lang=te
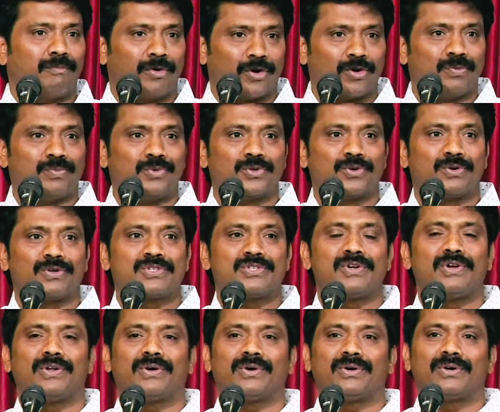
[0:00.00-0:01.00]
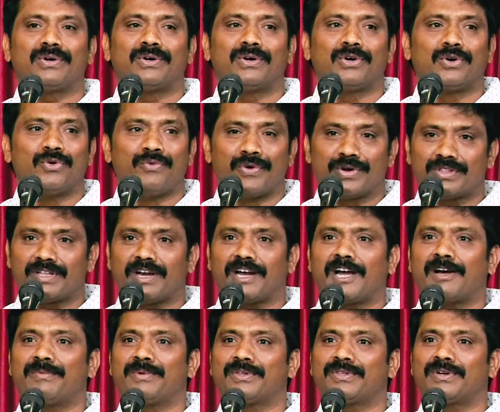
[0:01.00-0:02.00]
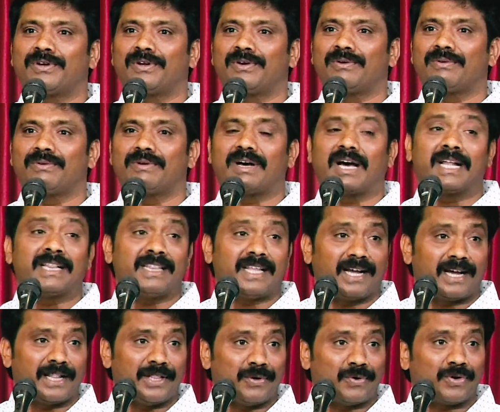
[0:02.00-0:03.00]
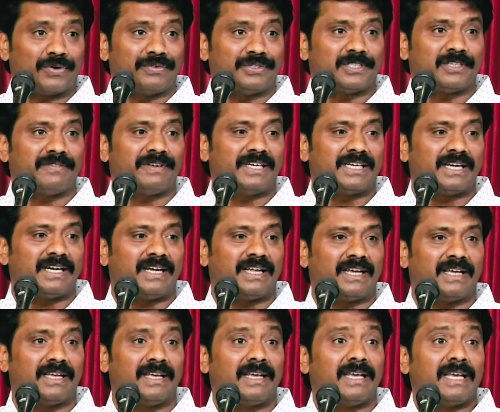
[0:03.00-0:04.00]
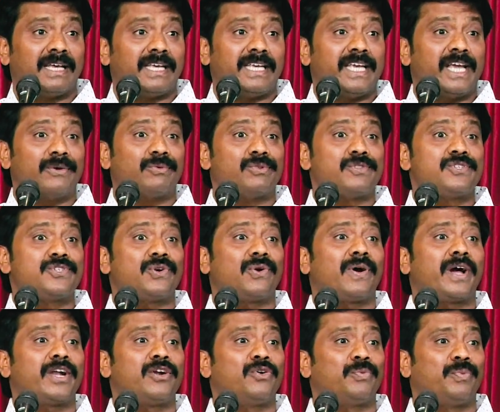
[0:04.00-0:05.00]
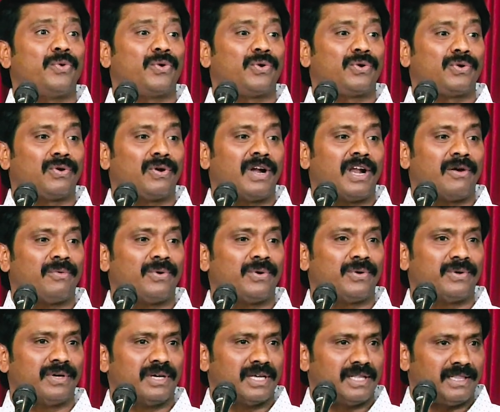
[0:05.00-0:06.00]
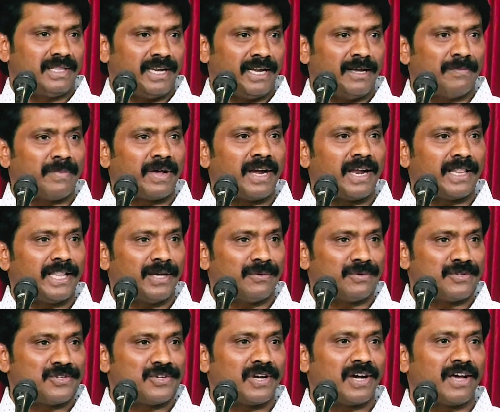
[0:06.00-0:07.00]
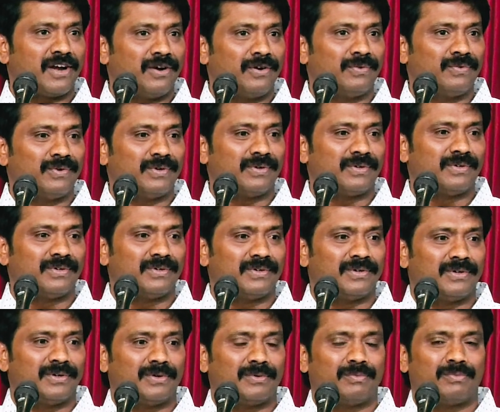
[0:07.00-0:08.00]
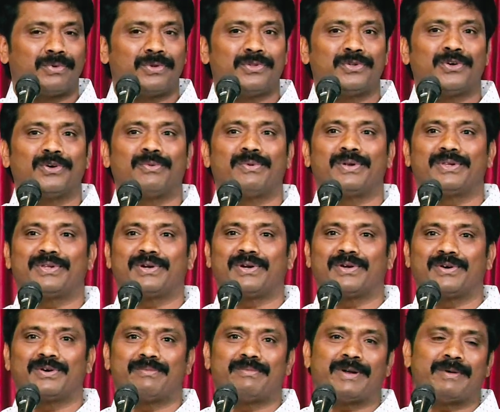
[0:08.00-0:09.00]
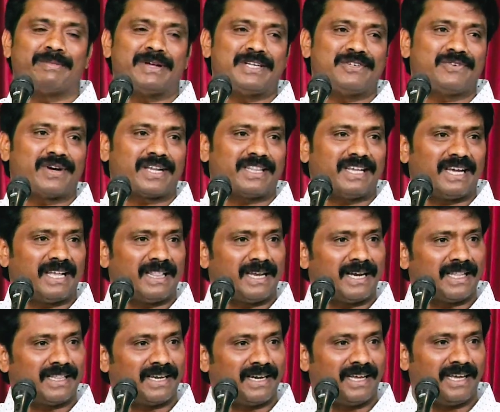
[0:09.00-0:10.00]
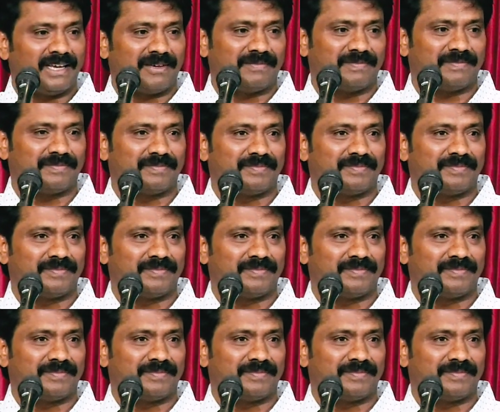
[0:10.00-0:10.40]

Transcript: మరో మూడు రోజుల్లో నువ్వు విడుదల కాబోతున్నావు అంతేకాదు ఇంకొక విషయం ఏంటంటే ఏ ఉద్యోగాన్ని నువ్వు పోగొట్టుకున్నావో తిరిగి మరలా అదే ఉద్యోగాన్ని నువ్వు పొందుకోబోతున్నావు మరి మంచి వార్తే కదండి అతనికి